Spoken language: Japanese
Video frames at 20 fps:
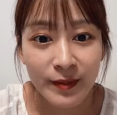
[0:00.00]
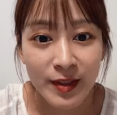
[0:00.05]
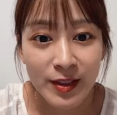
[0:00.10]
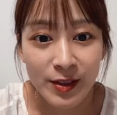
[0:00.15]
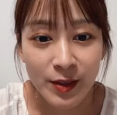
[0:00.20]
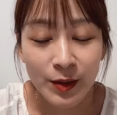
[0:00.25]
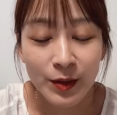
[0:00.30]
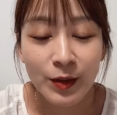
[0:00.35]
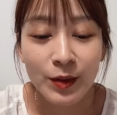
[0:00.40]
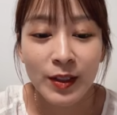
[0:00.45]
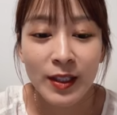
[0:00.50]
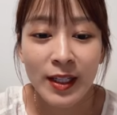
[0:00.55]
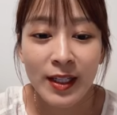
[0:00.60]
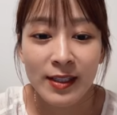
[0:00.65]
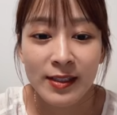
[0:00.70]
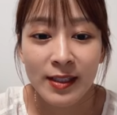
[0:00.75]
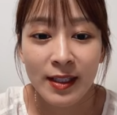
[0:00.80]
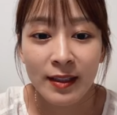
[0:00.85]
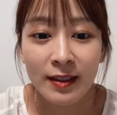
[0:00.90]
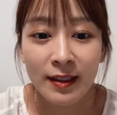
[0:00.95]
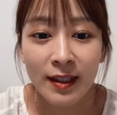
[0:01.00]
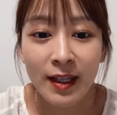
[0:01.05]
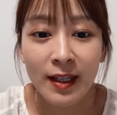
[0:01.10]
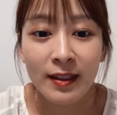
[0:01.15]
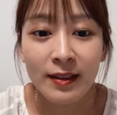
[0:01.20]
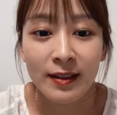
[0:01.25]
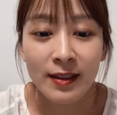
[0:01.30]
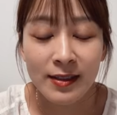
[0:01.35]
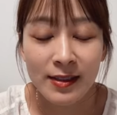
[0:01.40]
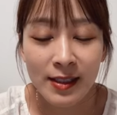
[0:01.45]
そうロリエさんね
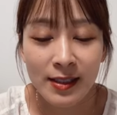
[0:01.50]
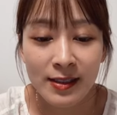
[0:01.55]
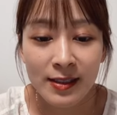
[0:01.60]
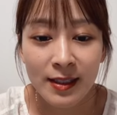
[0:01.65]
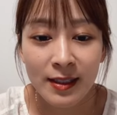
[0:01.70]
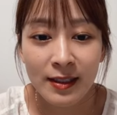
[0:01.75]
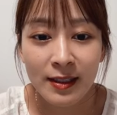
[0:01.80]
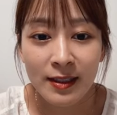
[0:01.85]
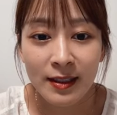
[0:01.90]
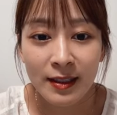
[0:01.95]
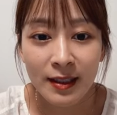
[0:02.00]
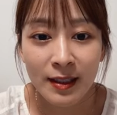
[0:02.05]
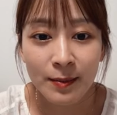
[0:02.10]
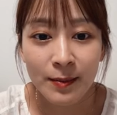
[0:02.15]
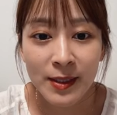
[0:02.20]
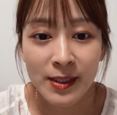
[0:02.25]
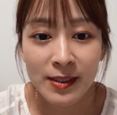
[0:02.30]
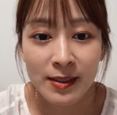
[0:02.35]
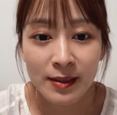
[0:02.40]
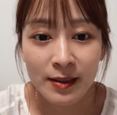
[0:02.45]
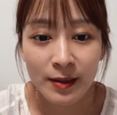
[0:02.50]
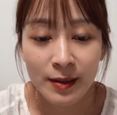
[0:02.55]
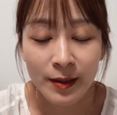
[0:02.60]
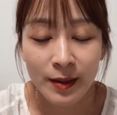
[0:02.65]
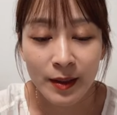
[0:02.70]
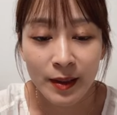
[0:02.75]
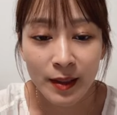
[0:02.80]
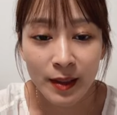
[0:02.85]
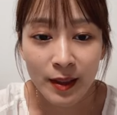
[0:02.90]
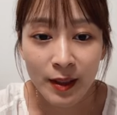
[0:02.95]
出させていただきます
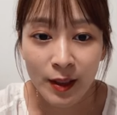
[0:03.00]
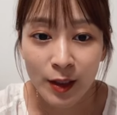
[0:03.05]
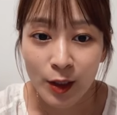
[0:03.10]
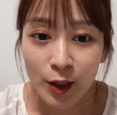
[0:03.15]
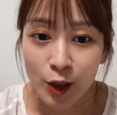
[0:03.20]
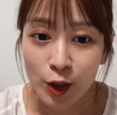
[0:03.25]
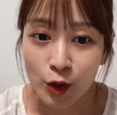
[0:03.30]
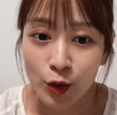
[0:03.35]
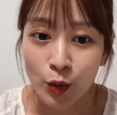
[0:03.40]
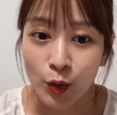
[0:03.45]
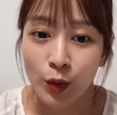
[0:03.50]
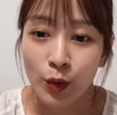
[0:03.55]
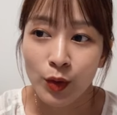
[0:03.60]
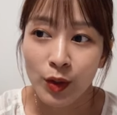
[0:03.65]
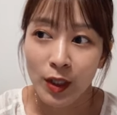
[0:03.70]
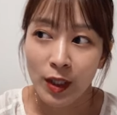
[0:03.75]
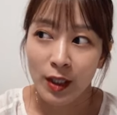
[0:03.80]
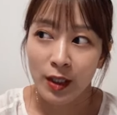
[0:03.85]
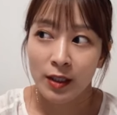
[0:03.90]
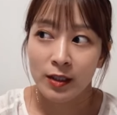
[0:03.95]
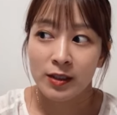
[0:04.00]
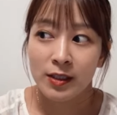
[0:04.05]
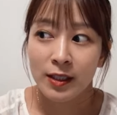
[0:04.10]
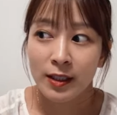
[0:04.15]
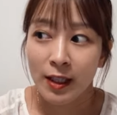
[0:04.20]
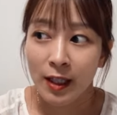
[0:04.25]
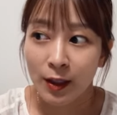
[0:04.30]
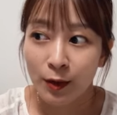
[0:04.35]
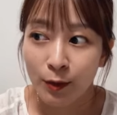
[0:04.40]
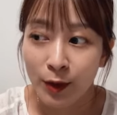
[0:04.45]
そう去年じゃ
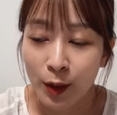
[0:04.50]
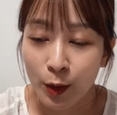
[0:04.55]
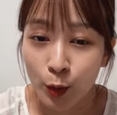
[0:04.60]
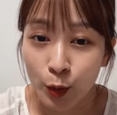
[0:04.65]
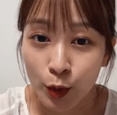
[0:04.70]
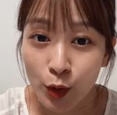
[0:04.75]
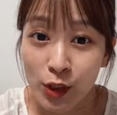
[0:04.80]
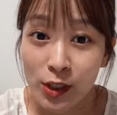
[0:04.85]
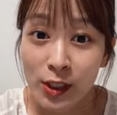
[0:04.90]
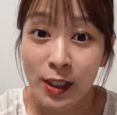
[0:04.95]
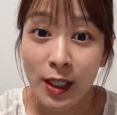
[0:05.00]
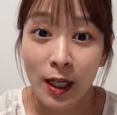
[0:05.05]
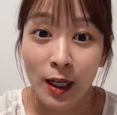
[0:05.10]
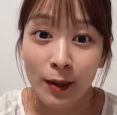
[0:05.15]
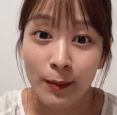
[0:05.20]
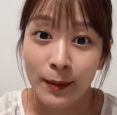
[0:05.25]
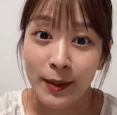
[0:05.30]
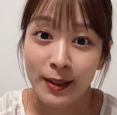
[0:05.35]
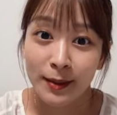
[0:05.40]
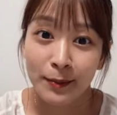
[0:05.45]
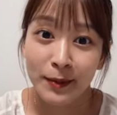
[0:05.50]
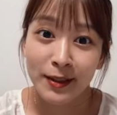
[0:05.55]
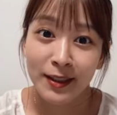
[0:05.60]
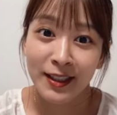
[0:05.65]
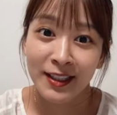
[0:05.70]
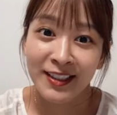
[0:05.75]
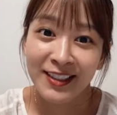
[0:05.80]
ないわ今年だまだまだ